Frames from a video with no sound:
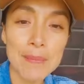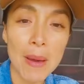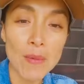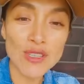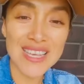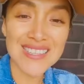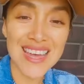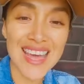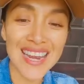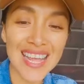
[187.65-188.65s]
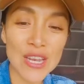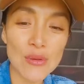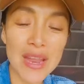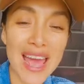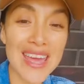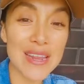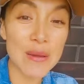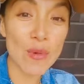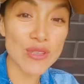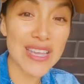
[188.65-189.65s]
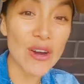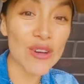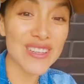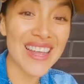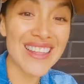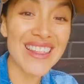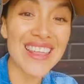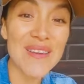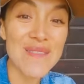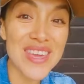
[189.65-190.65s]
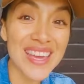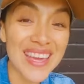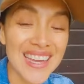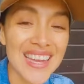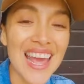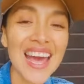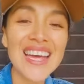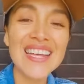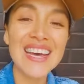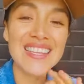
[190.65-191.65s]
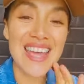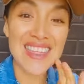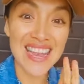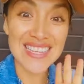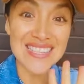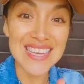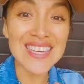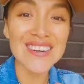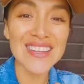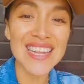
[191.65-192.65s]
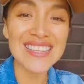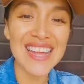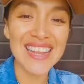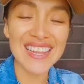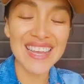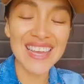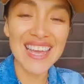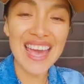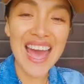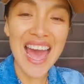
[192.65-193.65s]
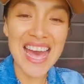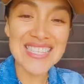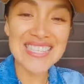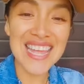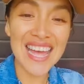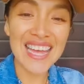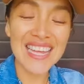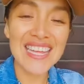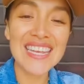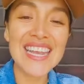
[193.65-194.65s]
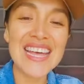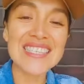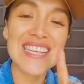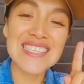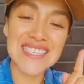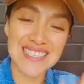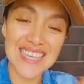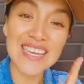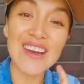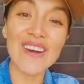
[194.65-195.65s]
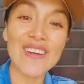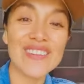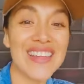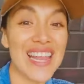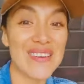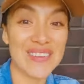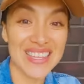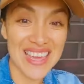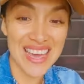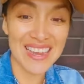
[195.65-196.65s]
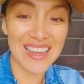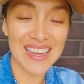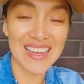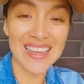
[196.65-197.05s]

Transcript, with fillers: Vamos a estar en una hermosa jornada de vigilia desde las 5 de la tarde hasta las 5 de la mañana